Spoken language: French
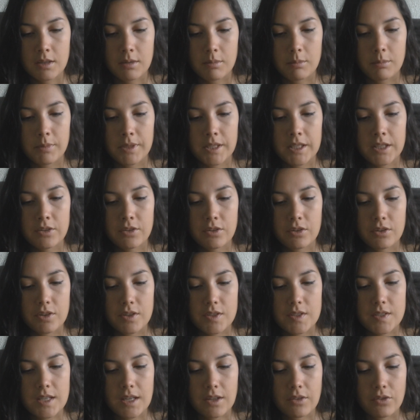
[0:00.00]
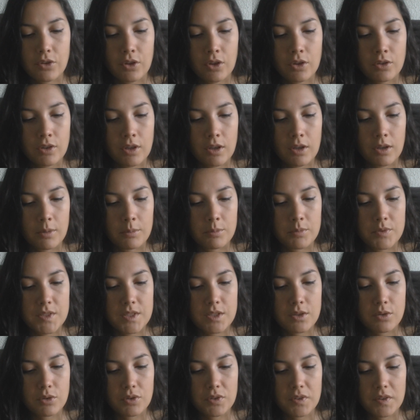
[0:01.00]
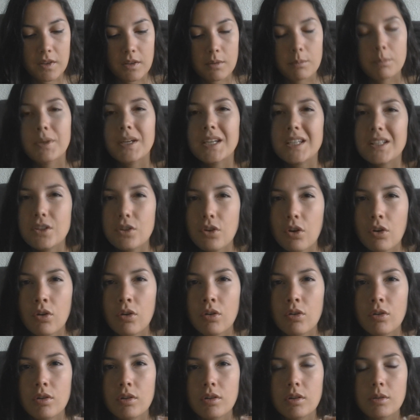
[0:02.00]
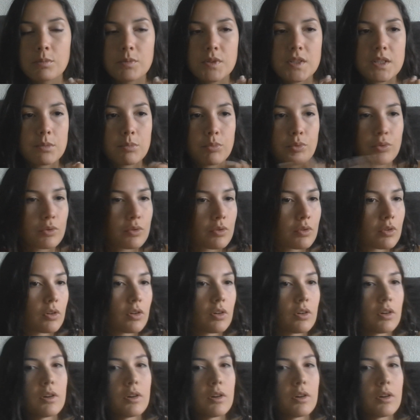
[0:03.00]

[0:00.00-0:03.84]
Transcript: Mais ça donne un petit côté brillant, un petit peu